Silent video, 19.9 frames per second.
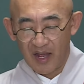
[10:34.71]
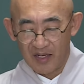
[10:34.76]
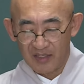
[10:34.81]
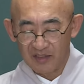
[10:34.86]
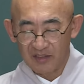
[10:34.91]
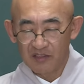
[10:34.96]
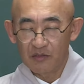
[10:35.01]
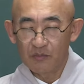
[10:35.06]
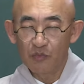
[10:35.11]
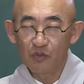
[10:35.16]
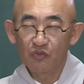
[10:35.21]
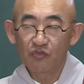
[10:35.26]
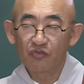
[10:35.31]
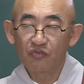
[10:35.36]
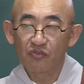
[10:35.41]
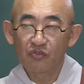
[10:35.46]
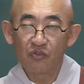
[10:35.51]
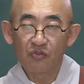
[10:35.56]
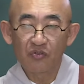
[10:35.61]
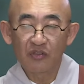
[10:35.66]
흔히들 뭐
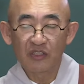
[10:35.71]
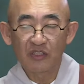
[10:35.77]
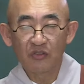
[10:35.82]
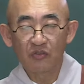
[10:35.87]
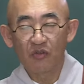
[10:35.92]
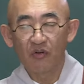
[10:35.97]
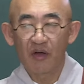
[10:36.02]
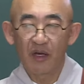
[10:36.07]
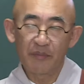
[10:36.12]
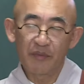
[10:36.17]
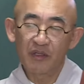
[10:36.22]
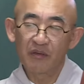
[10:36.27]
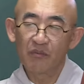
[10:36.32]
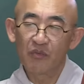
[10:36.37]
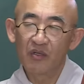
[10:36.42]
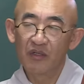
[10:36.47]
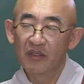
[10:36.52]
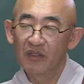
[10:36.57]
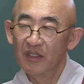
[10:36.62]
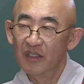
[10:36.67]
육종 진동하면
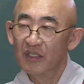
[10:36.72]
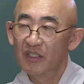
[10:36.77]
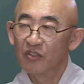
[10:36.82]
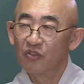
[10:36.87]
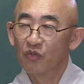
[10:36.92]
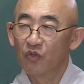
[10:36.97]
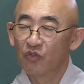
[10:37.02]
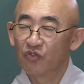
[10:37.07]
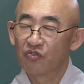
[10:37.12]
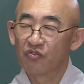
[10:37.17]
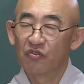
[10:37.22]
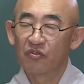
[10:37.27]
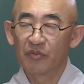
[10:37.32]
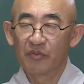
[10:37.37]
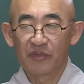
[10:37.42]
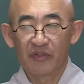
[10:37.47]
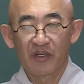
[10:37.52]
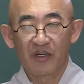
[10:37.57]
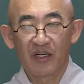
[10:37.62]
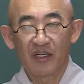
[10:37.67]
뭐 요술을
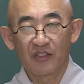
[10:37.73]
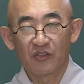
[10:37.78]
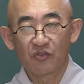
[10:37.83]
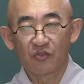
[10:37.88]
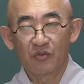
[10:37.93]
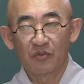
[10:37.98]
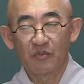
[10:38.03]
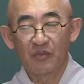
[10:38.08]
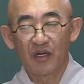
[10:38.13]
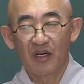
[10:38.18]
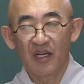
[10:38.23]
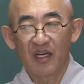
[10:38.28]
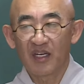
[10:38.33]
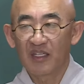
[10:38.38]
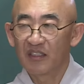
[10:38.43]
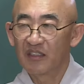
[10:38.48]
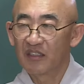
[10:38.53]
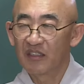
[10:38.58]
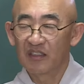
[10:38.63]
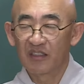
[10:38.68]
부려가지고 뭐
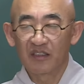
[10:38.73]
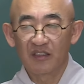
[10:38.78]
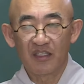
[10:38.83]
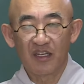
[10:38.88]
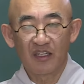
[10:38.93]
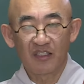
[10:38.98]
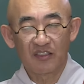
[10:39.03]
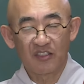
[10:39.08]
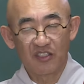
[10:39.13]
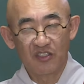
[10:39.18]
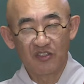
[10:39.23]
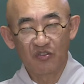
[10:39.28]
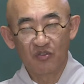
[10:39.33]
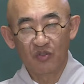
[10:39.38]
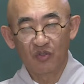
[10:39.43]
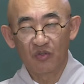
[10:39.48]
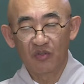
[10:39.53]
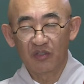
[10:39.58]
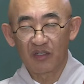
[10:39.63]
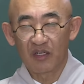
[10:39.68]
하늘이 그냥
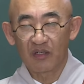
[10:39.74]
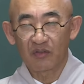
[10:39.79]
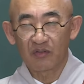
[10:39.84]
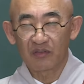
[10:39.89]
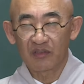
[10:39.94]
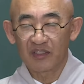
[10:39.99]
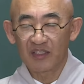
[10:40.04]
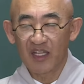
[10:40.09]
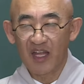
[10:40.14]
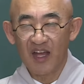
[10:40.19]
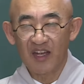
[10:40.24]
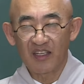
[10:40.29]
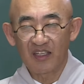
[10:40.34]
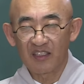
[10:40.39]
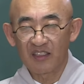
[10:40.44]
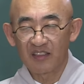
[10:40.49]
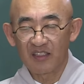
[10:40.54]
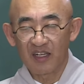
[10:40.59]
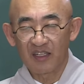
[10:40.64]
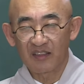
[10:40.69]
진동을 하고
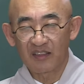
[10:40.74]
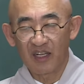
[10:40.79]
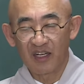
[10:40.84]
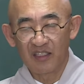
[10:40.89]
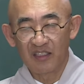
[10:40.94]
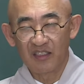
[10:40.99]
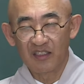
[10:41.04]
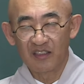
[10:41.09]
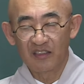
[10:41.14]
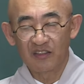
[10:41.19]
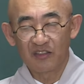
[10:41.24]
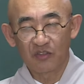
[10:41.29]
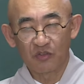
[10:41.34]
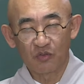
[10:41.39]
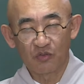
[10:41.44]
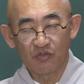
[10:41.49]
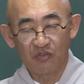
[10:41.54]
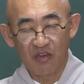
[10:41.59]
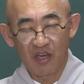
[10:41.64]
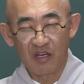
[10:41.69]
땅이 그냥 난리를
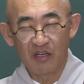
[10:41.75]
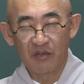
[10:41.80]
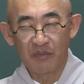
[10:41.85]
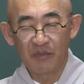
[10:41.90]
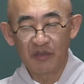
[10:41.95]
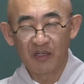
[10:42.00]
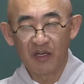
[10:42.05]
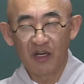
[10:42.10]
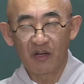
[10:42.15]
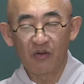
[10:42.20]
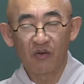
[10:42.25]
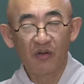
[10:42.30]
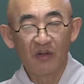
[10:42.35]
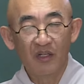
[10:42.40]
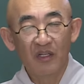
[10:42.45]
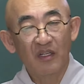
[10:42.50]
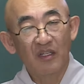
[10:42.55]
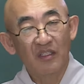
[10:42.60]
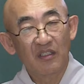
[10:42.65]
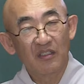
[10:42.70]
치고 굉음이 나고
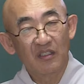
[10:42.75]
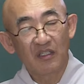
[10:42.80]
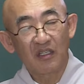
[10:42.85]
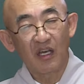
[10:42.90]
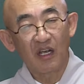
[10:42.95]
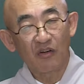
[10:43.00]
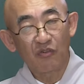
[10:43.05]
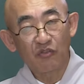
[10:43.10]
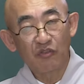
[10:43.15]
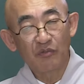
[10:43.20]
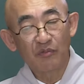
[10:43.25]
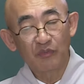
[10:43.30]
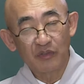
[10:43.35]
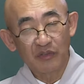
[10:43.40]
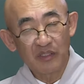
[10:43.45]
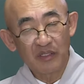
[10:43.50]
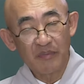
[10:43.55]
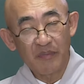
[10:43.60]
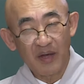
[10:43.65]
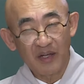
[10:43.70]
이렇게 알고 있는
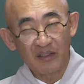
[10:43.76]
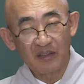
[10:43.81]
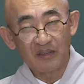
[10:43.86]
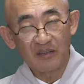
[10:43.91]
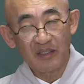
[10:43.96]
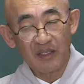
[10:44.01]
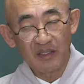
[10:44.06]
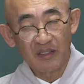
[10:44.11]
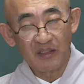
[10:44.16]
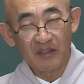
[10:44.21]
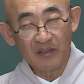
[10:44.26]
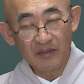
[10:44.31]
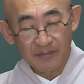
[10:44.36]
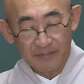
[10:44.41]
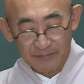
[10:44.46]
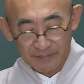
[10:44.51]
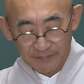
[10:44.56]
분들이 많으세요.